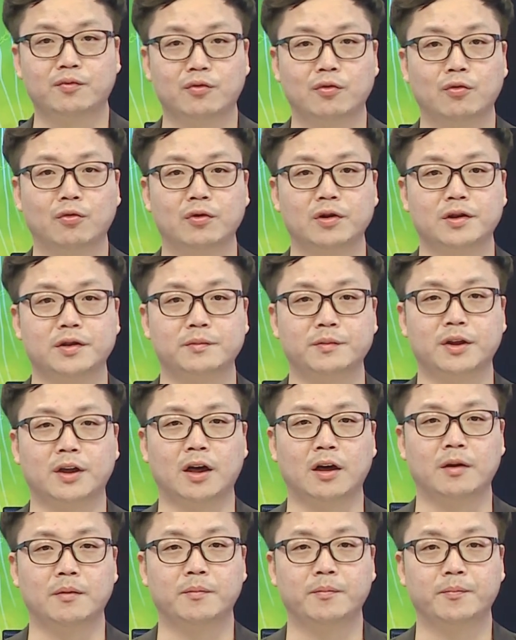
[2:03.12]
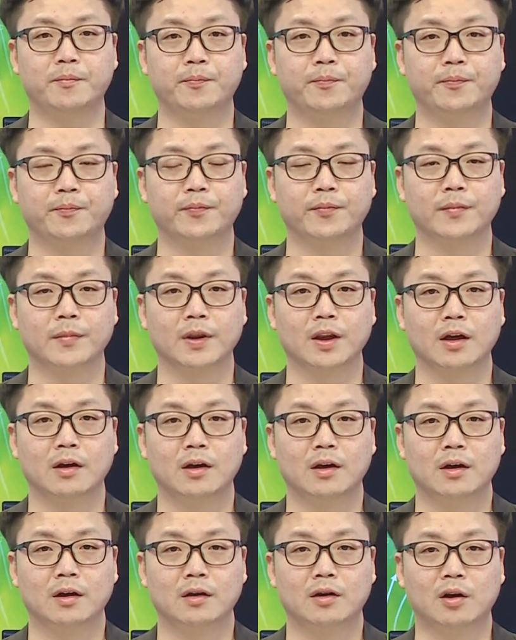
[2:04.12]
불어오고 있습니다.
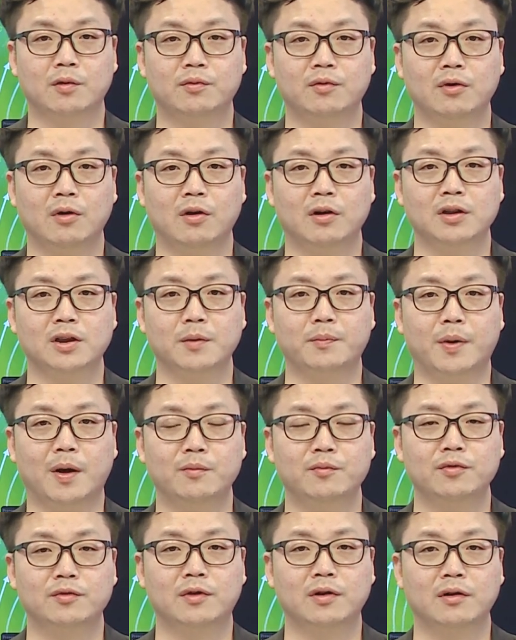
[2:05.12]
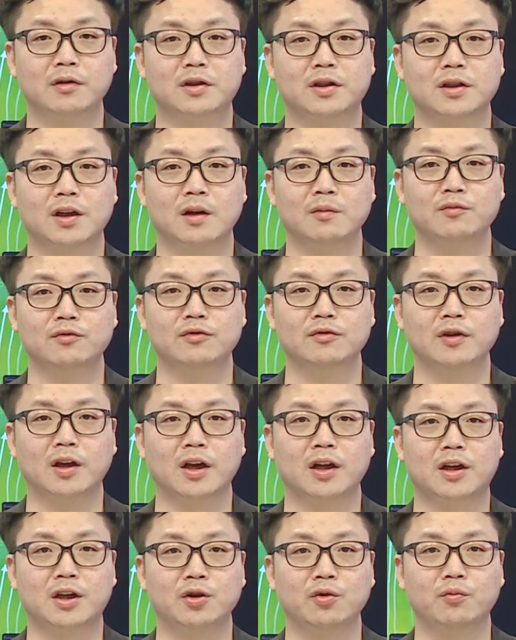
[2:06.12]
더불어 어젯밤부터 지상
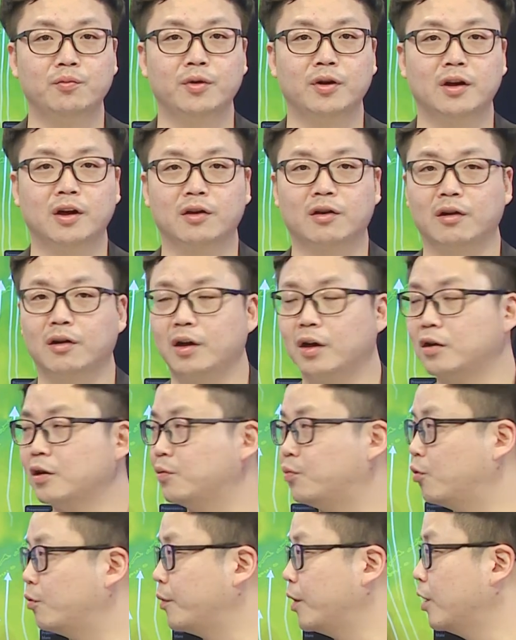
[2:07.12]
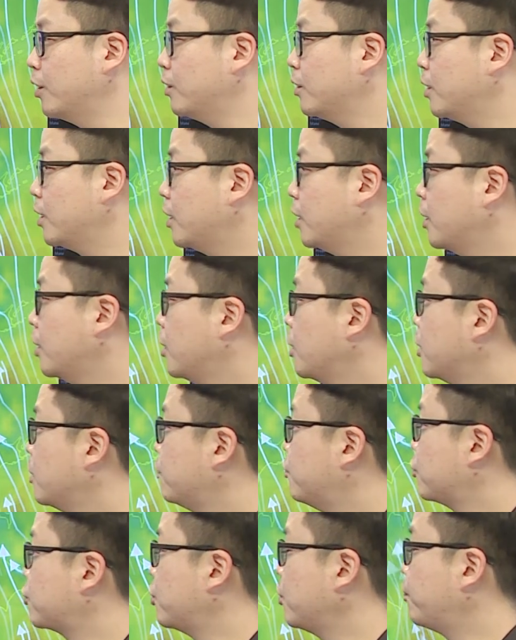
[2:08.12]
부근의 기온 변화 경향을 보면
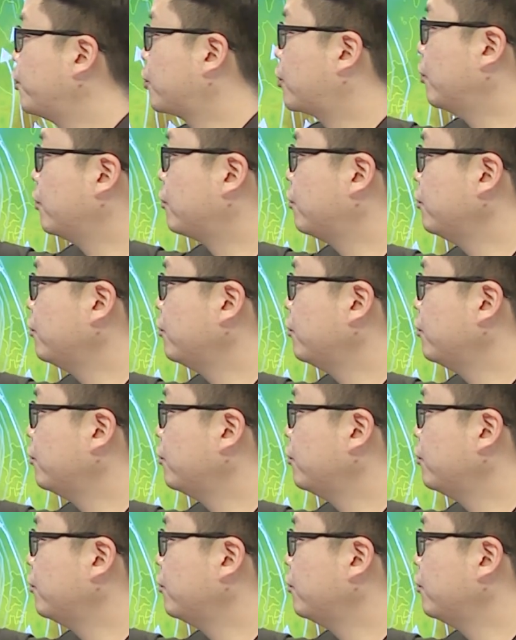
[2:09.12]
북쪽부터